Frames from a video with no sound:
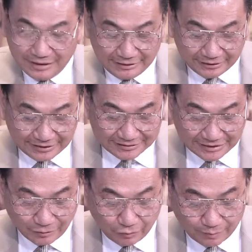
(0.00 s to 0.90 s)
然后再加
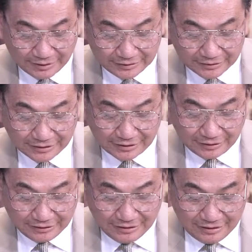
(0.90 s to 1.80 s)
上我们的这个
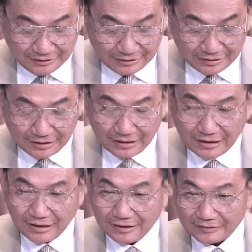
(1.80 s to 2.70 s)
这个
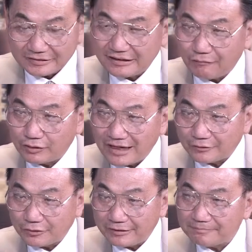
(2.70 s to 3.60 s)
啊斯坦福大
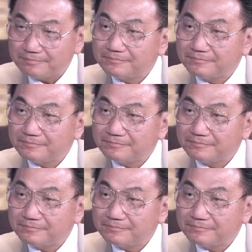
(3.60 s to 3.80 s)
学，